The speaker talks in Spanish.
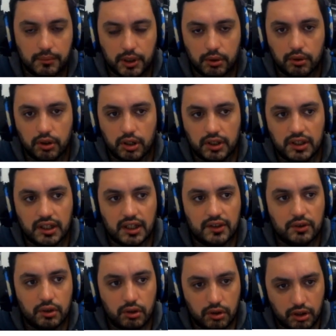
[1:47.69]
Pero bueno, en este
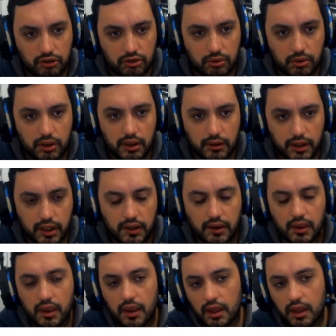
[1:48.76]
caso lo que yo voy a ver